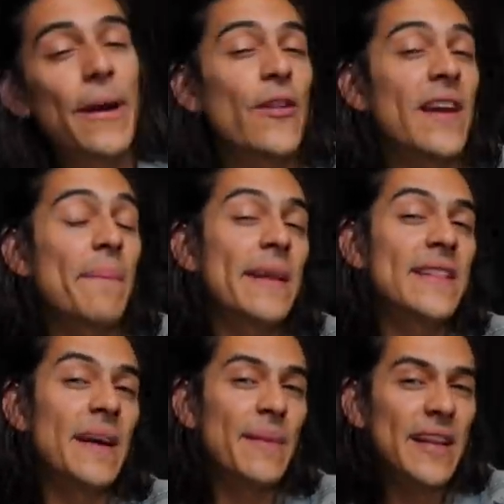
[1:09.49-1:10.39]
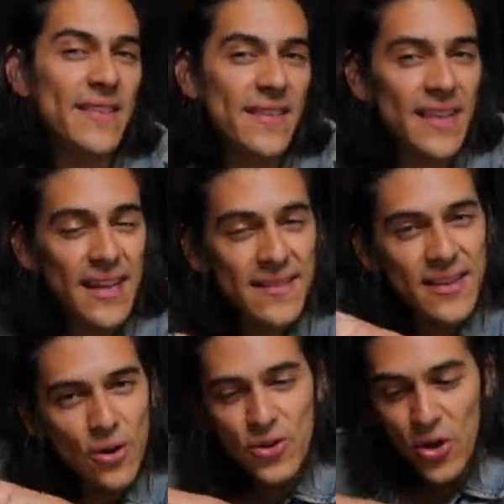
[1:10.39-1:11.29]
Pero de repente también existe
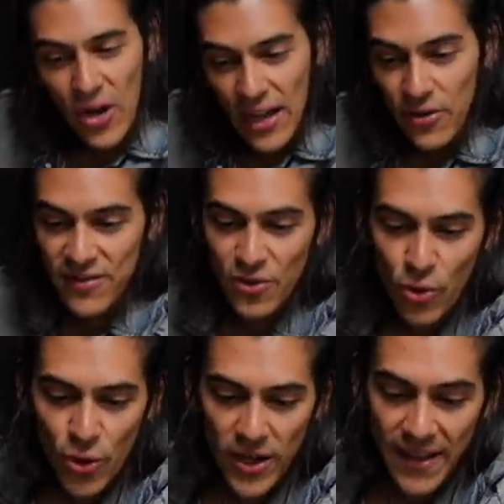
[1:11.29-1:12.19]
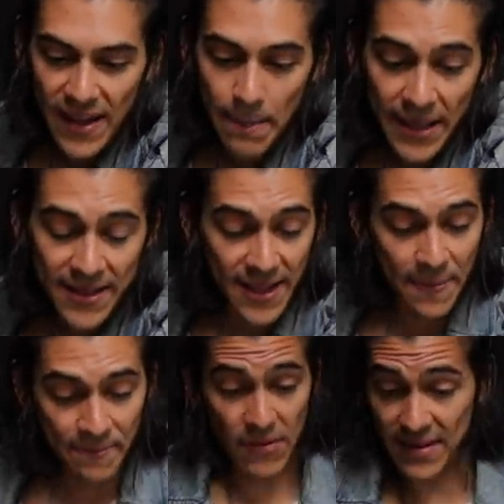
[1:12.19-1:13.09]
este otro lado oscuro que de
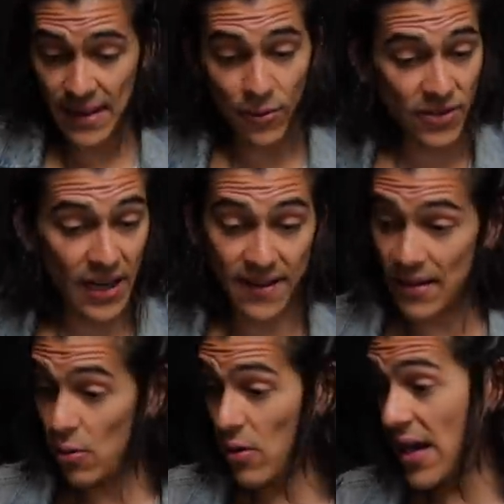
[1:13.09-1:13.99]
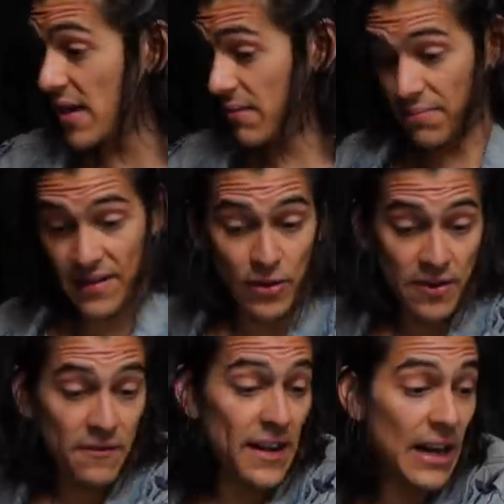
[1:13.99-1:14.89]
repente estamos en el celular, se
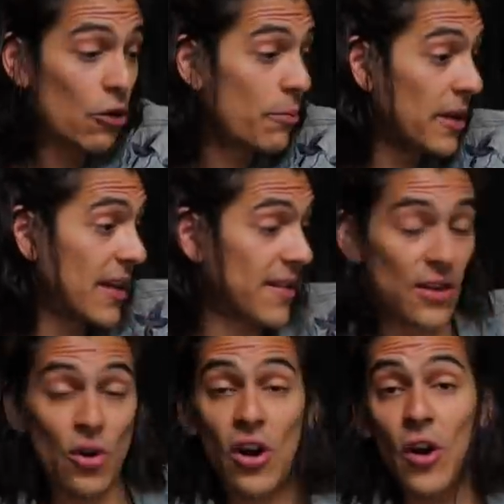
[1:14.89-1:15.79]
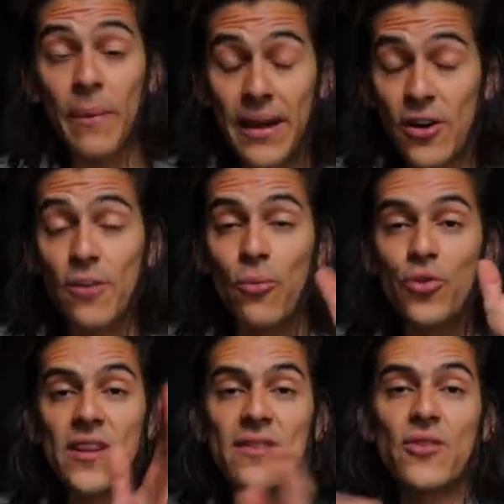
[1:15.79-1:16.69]
nos enfría la comida, se enoja un amigo,
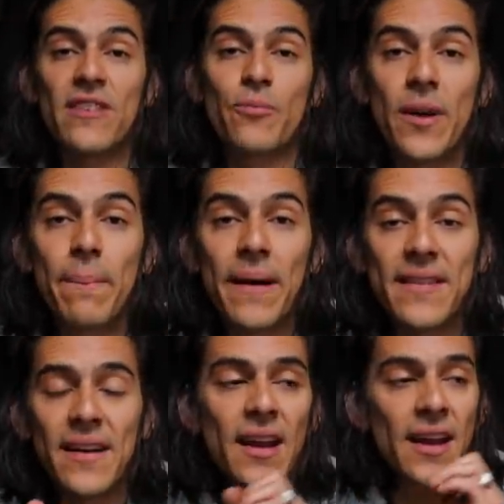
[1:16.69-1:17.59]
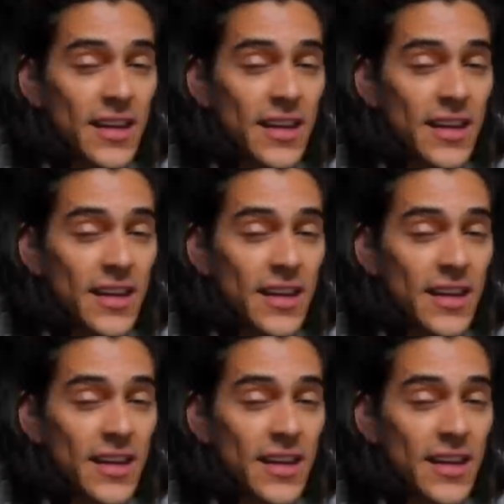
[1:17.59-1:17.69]
muchas cosas pueden pasar.